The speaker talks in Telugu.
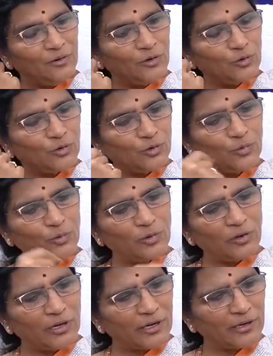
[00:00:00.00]
ఓ
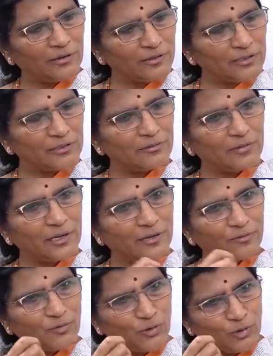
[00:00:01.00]
లో ఎక్కడో చివరు
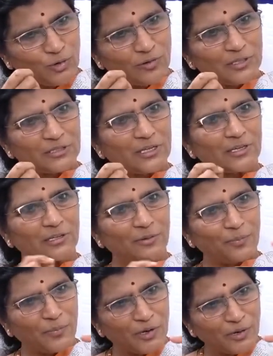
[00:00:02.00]
ఆయన ఫోటో
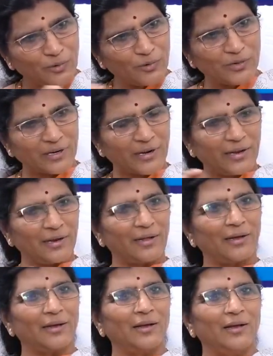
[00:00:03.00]
వేశారు పేరు కూడా రాయలే